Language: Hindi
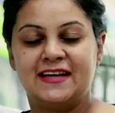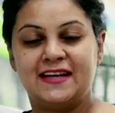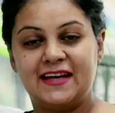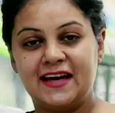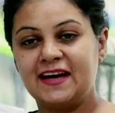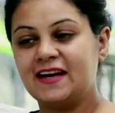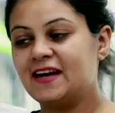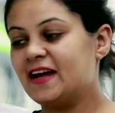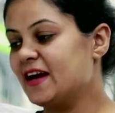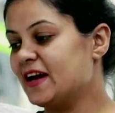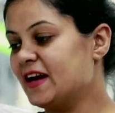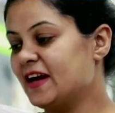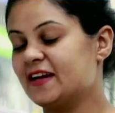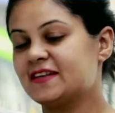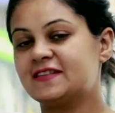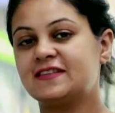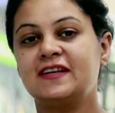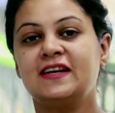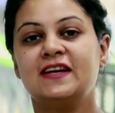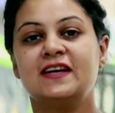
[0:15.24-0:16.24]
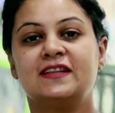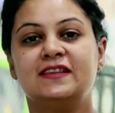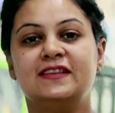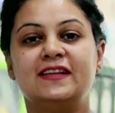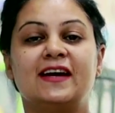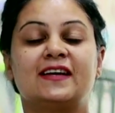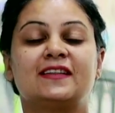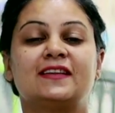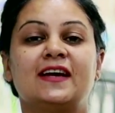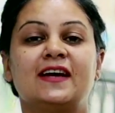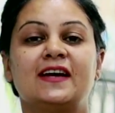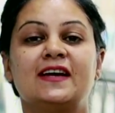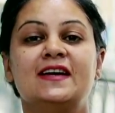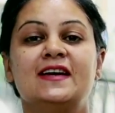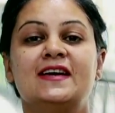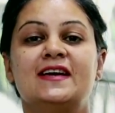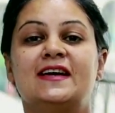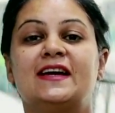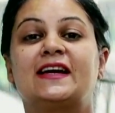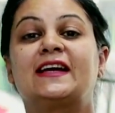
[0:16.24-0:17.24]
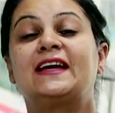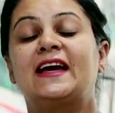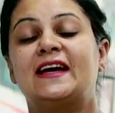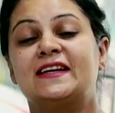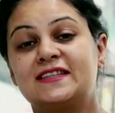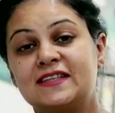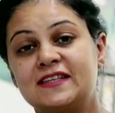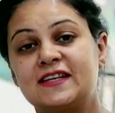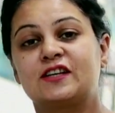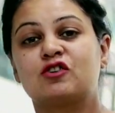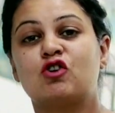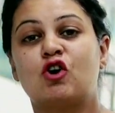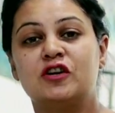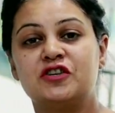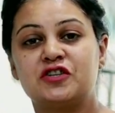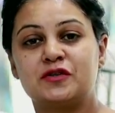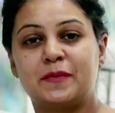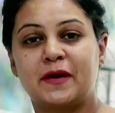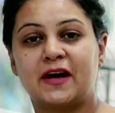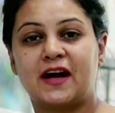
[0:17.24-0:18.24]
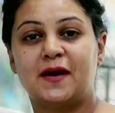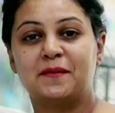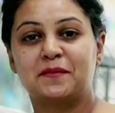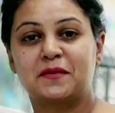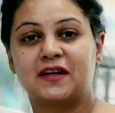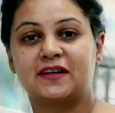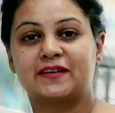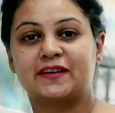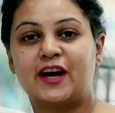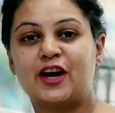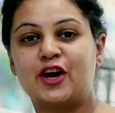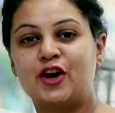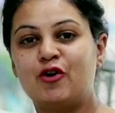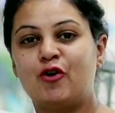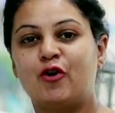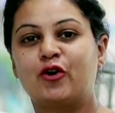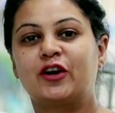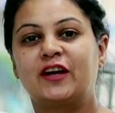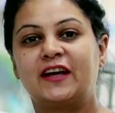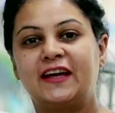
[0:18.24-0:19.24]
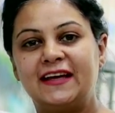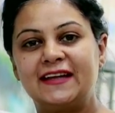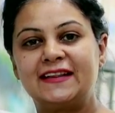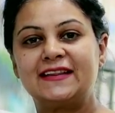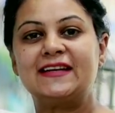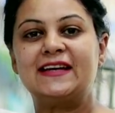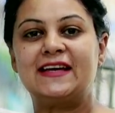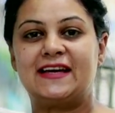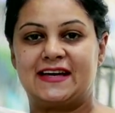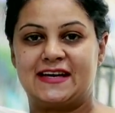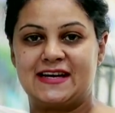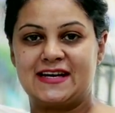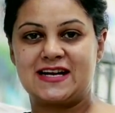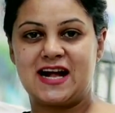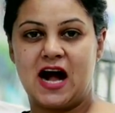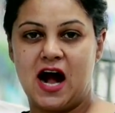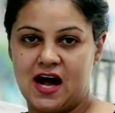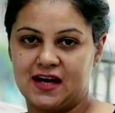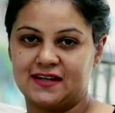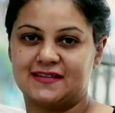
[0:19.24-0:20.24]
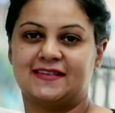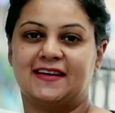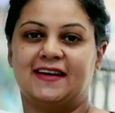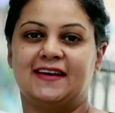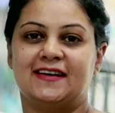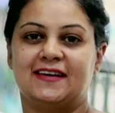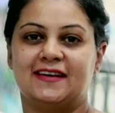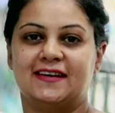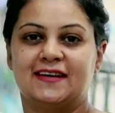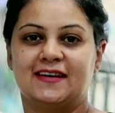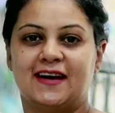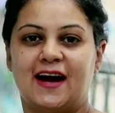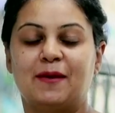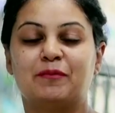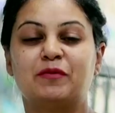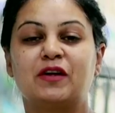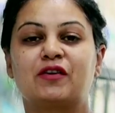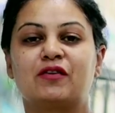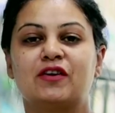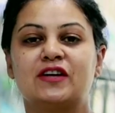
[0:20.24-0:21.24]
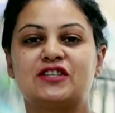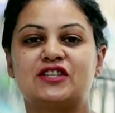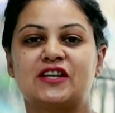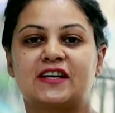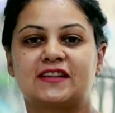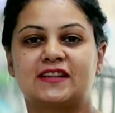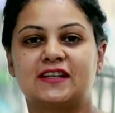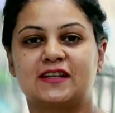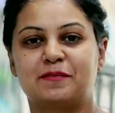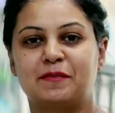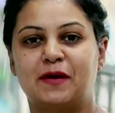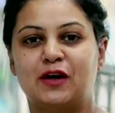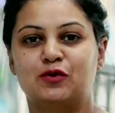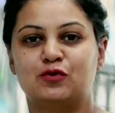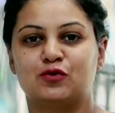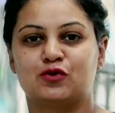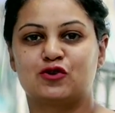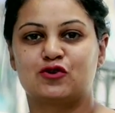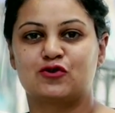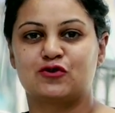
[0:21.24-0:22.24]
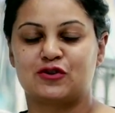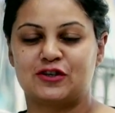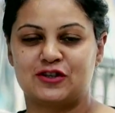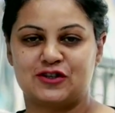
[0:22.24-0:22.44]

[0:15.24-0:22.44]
यह है नया ए देखते हैं कैसे टेक्नोलॉजी पे काम करता है और कितने खास है ये आप देख रहे हैं टेक तक मैं हूँ श्रुति